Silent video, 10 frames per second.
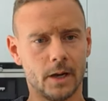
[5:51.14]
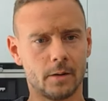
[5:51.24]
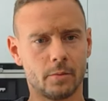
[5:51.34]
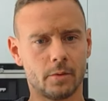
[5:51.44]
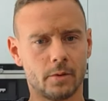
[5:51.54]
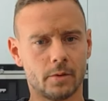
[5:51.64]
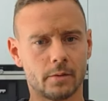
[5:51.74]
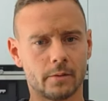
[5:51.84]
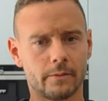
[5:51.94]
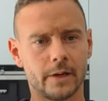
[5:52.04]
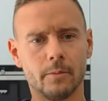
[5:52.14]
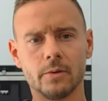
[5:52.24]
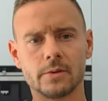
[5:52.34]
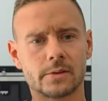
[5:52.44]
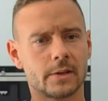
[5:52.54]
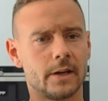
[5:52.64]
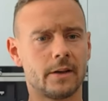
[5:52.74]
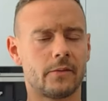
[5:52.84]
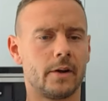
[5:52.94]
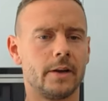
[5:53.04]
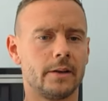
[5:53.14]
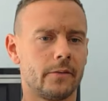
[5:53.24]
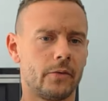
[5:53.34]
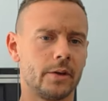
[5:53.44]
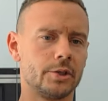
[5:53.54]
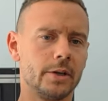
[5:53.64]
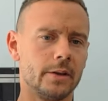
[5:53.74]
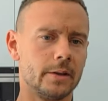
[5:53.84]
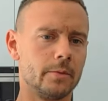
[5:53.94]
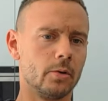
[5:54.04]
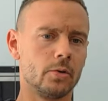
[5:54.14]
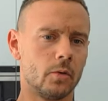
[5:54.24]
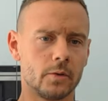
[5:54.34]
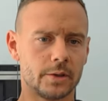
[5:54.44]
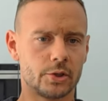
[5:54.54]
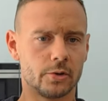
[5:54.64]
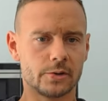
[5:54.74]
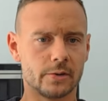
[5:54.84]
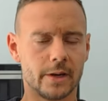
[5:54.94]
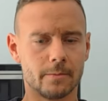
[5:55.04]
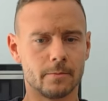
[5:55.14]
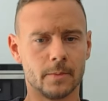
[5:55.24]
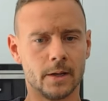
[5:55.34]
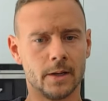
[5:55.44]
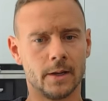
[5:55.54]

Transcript: Aber wir haben uns als Verein dafür entschieden, einem jungen Torwart die Chance zu geben.